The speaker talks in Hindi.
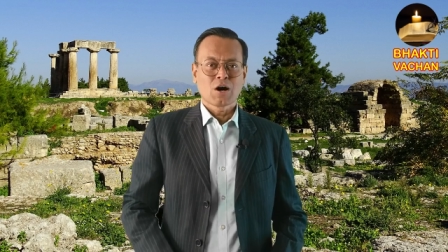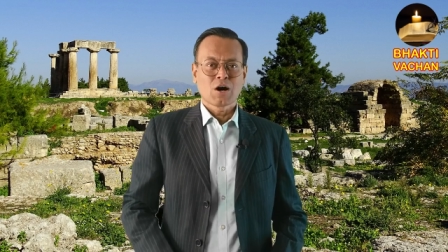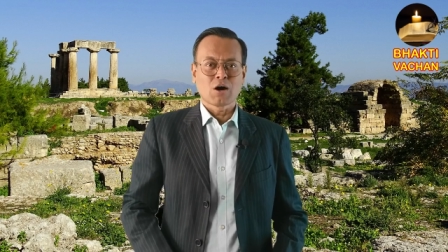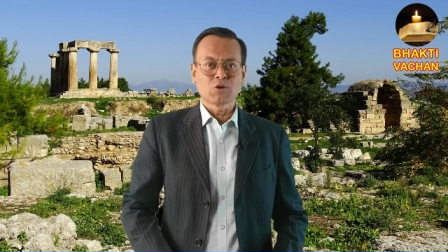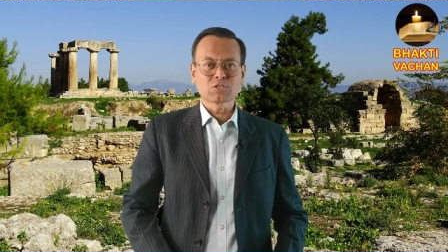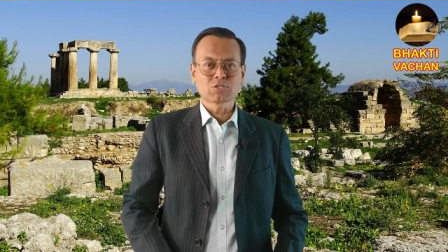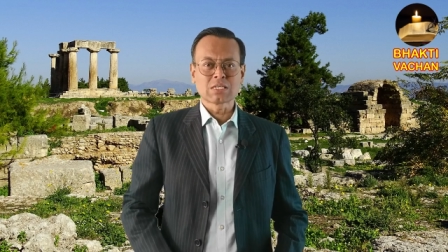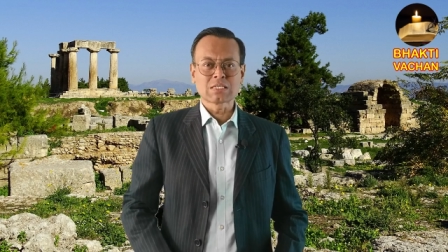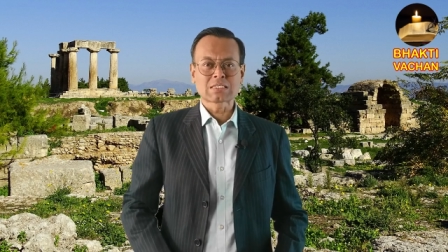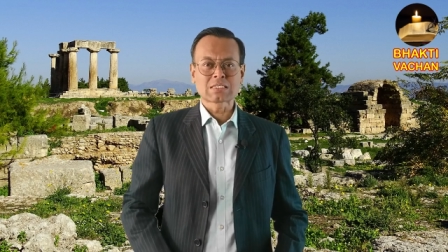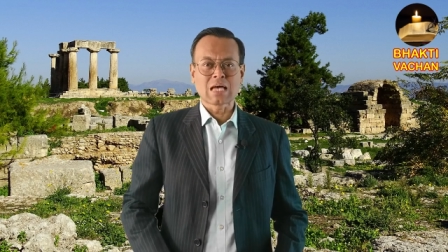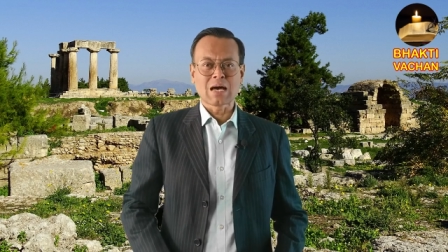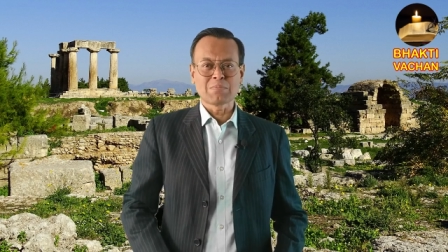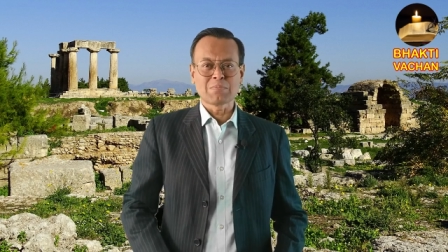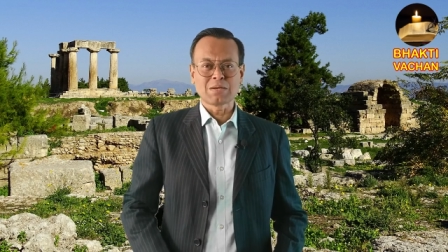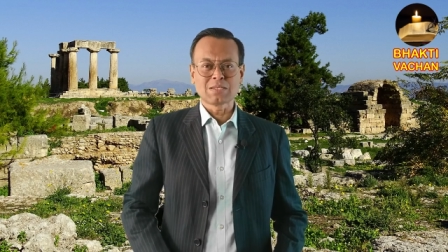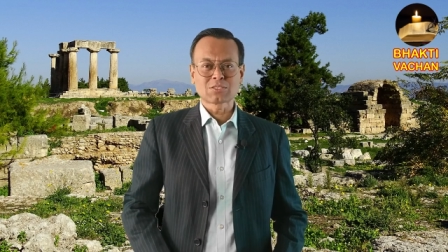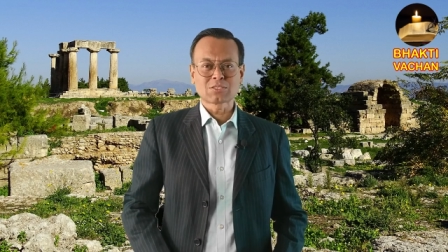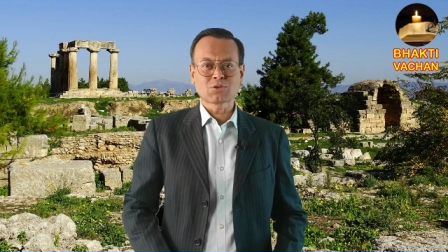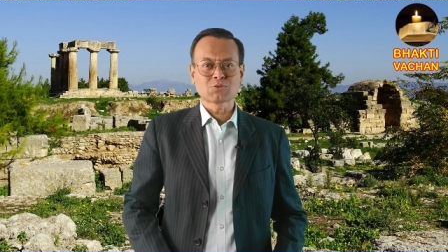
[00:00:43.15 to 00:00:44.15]
और उसकी
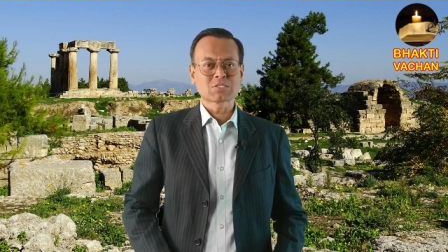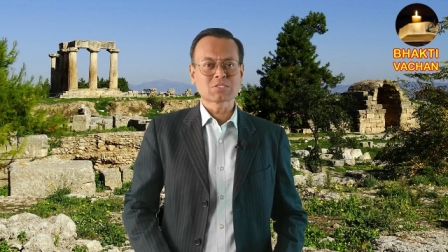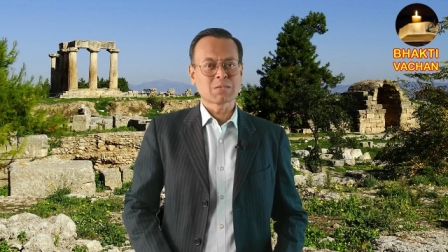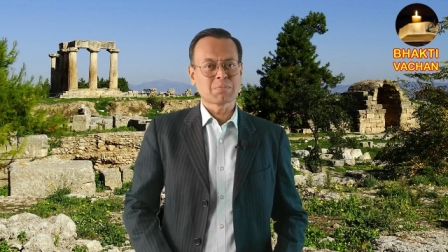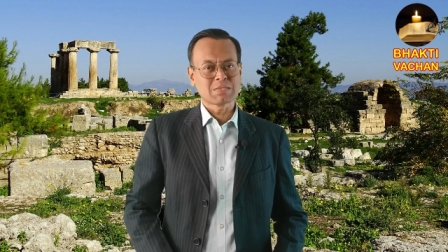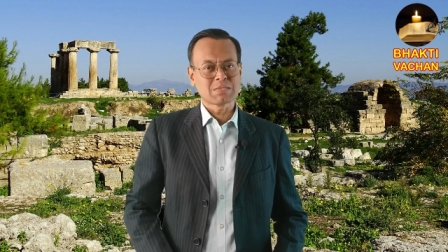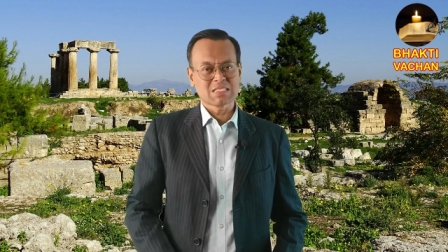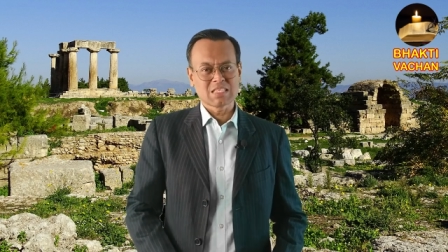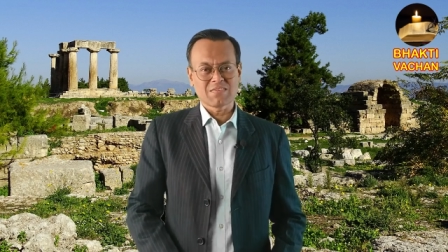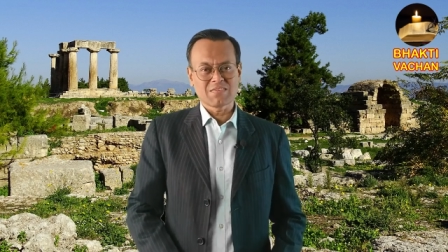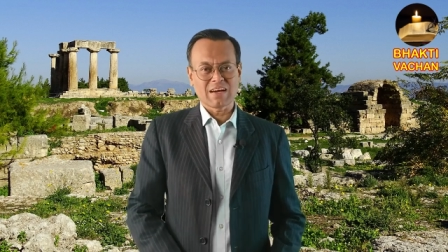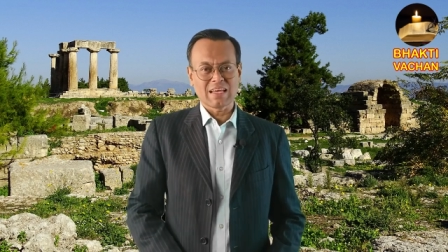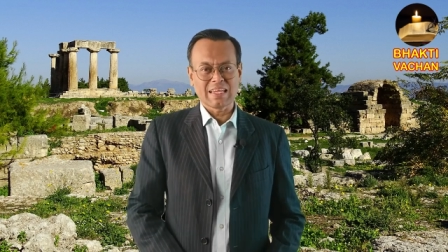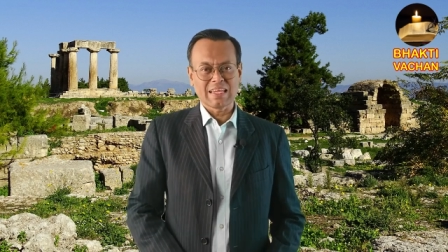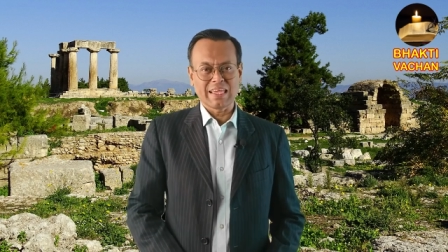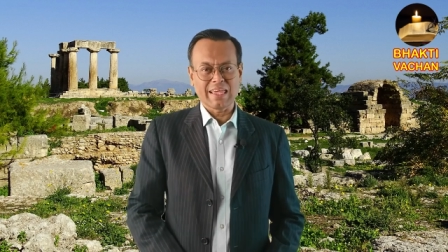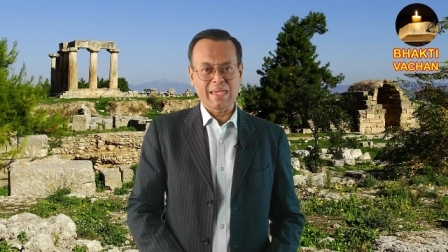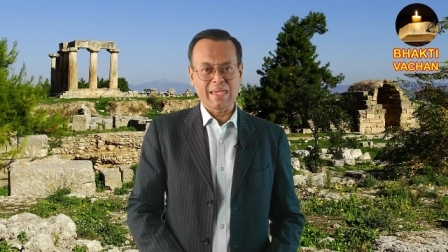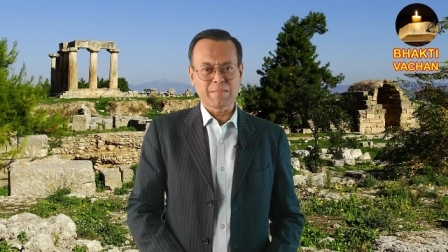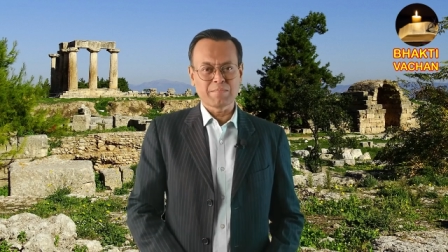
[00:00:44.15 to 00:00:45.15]
सामर्थ्य को समझने
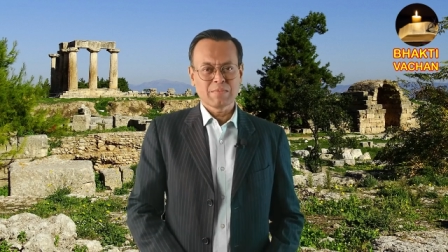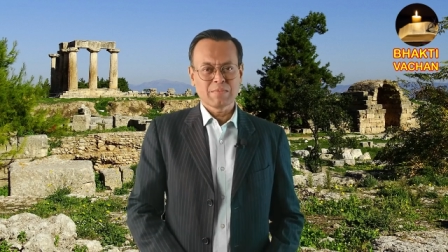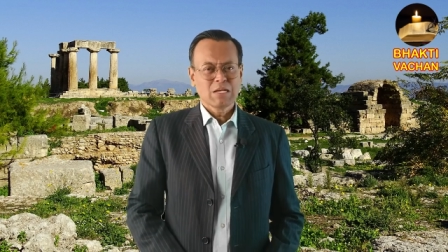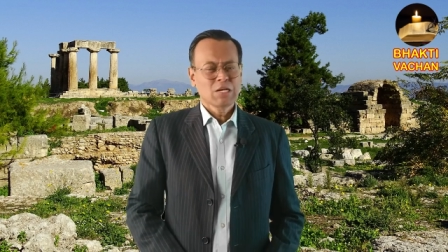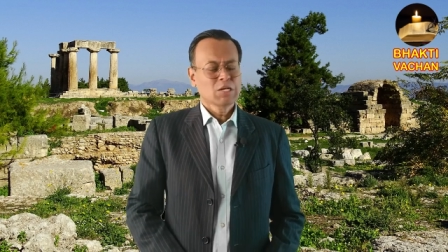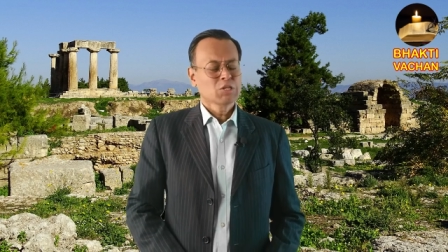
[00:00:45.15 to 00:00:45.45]
वाले हैं